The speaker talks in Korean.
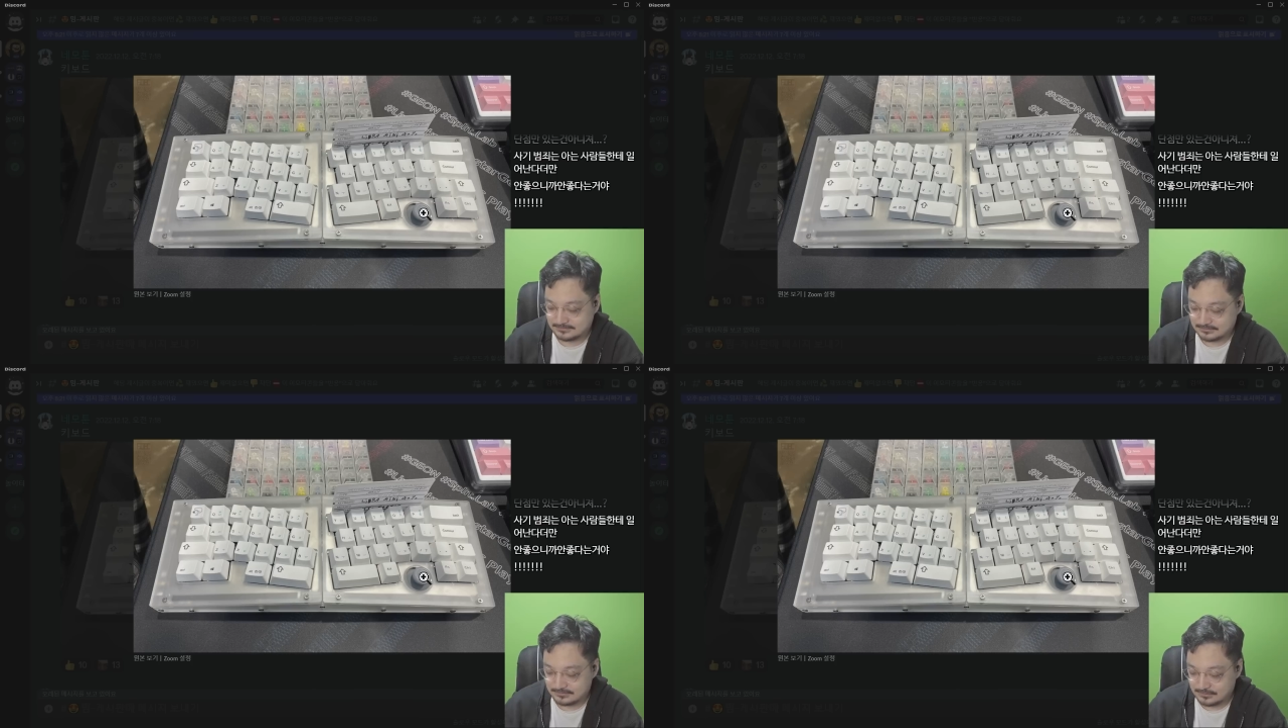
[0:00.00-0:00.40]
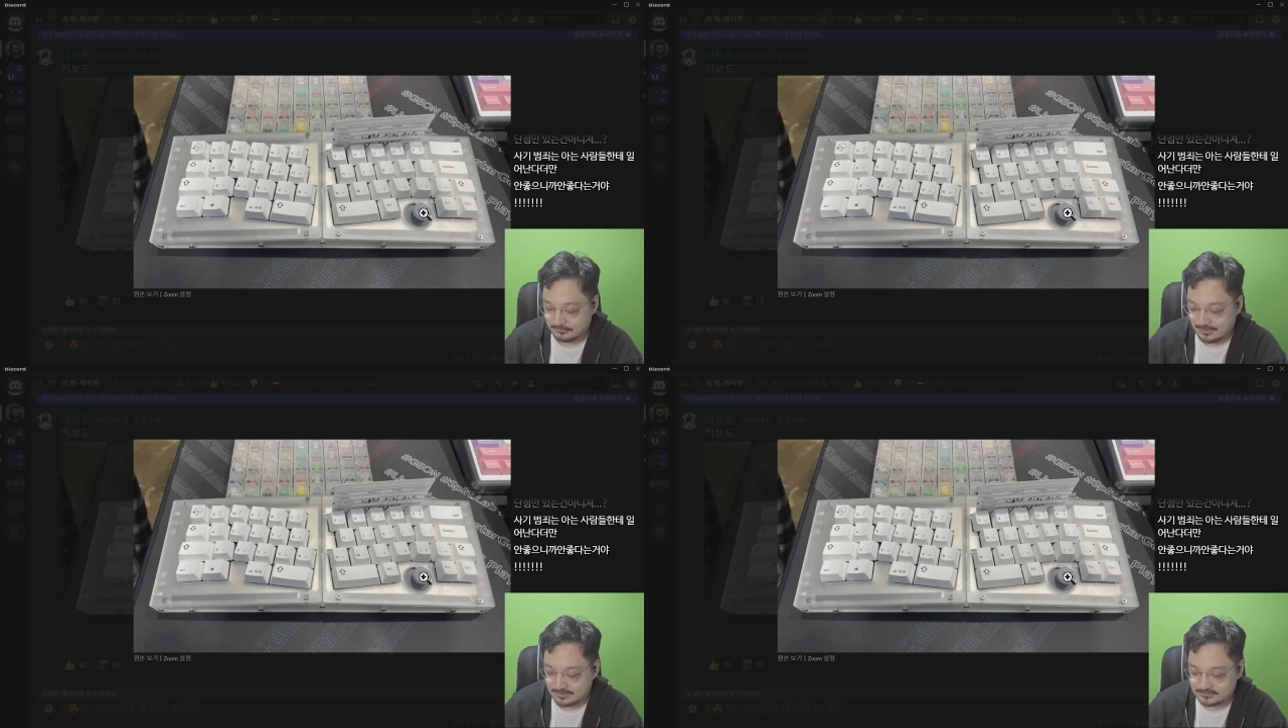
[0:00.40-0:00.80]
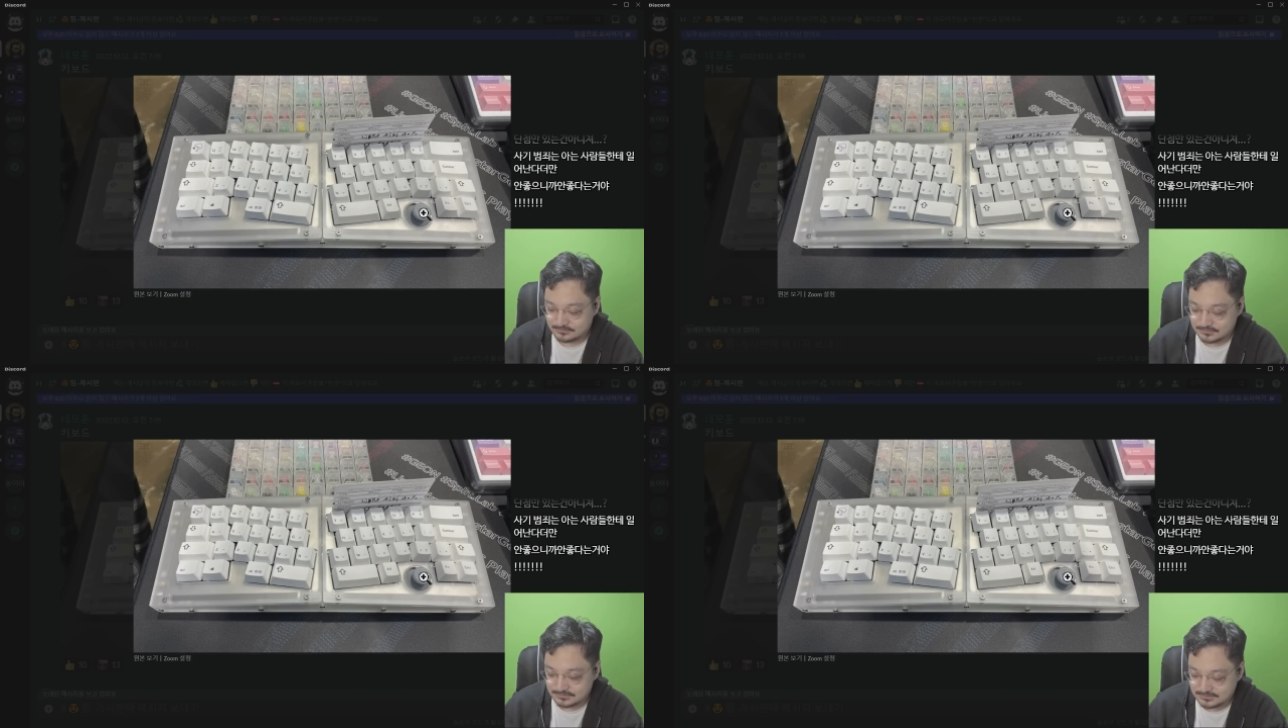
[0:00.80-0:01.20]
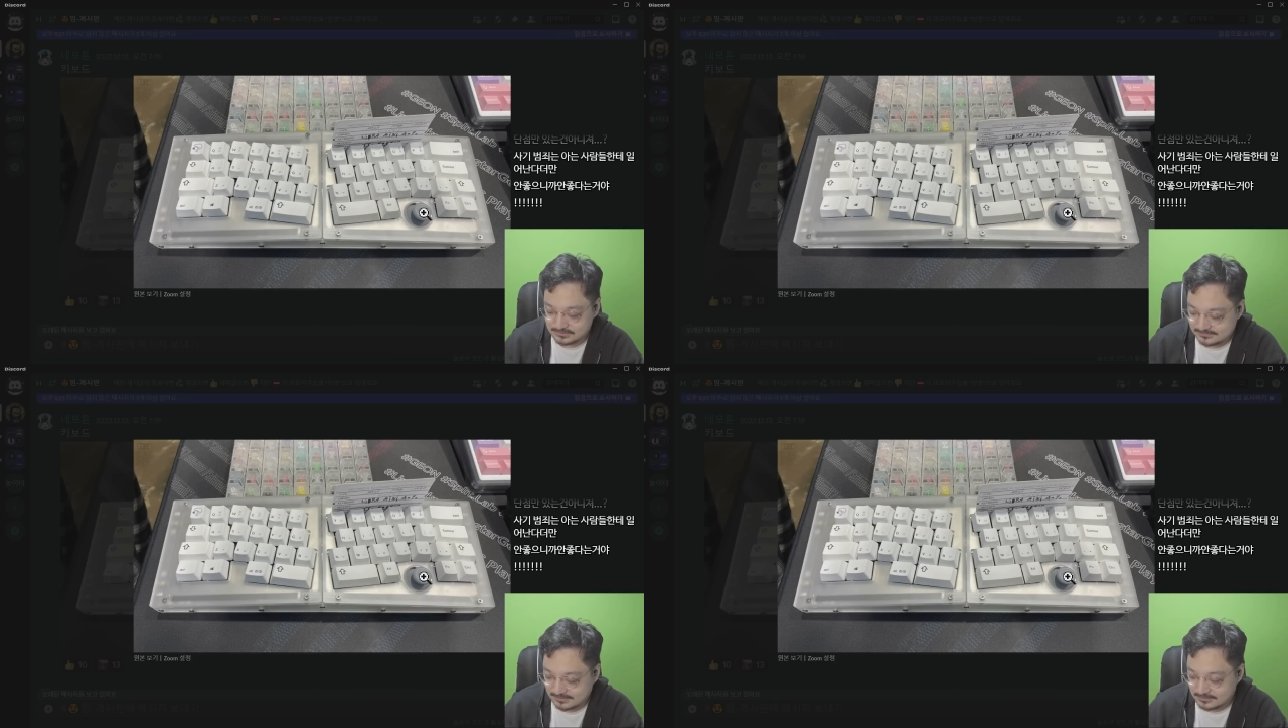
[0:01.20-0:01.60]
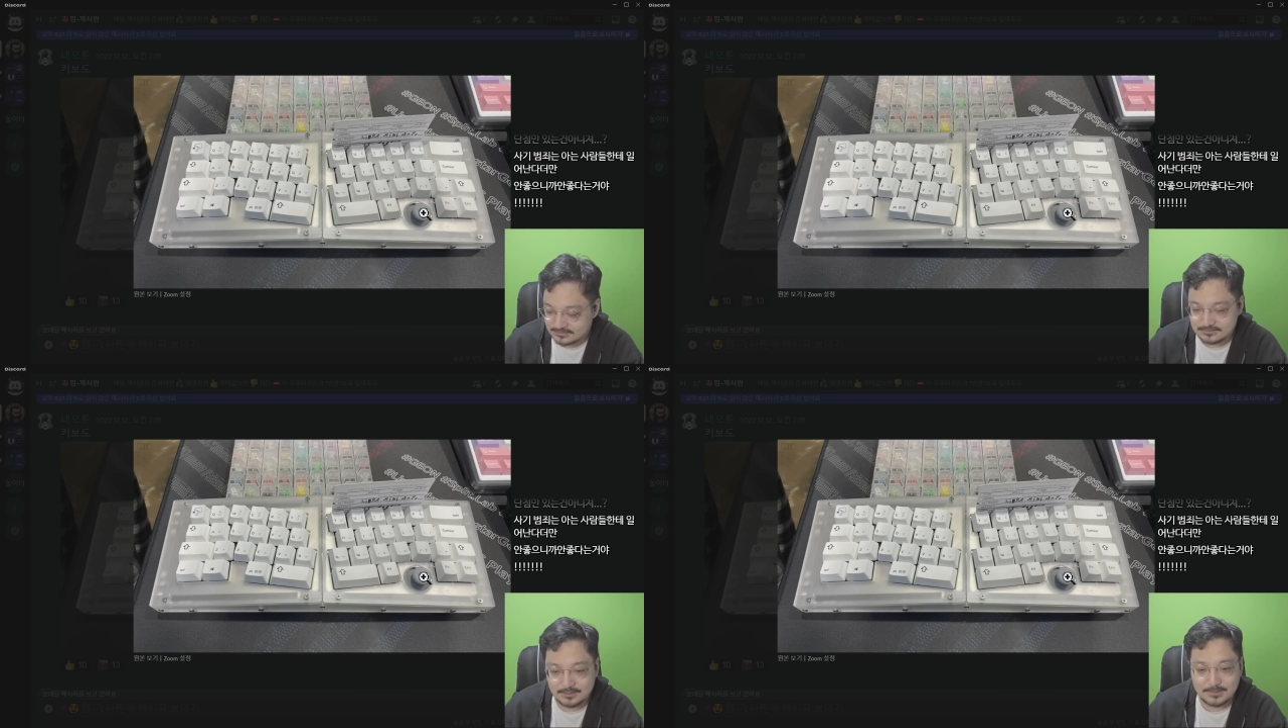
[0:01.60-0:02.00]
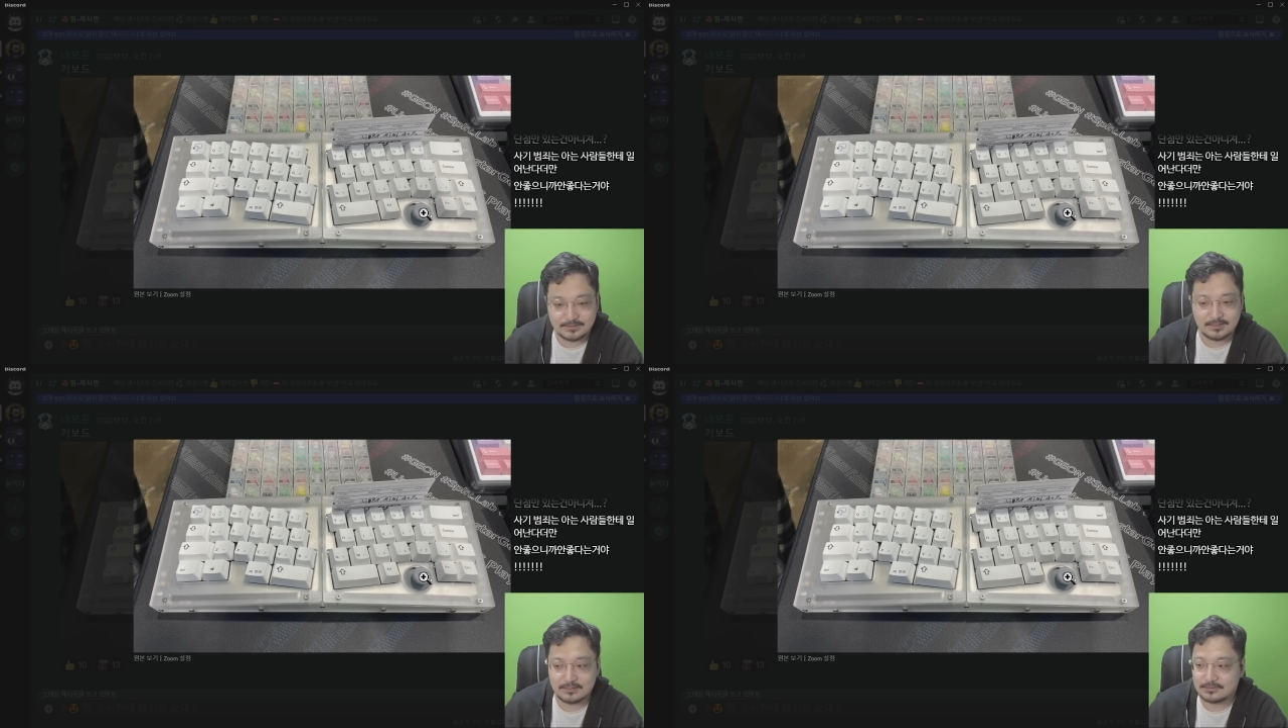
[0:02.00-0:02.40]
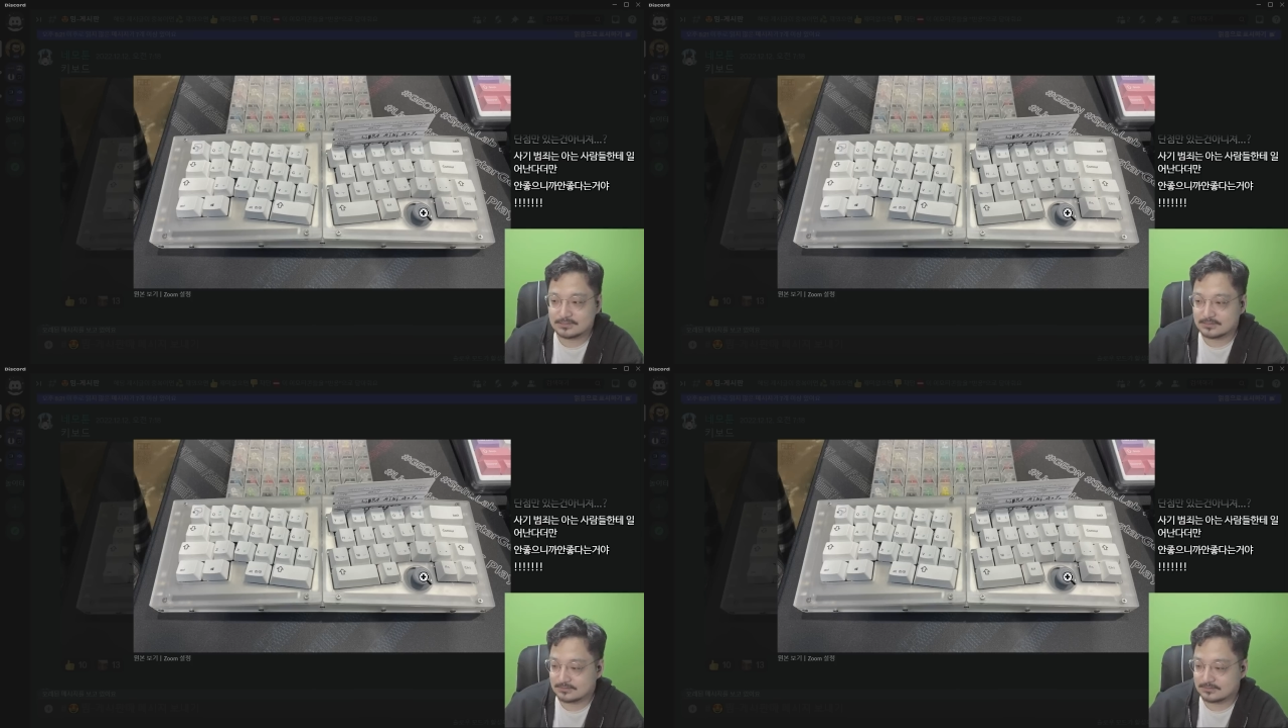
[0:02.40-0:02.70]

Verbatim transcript: 연락이 와야지 사기를 치든가 말든가 할 거 아니에요.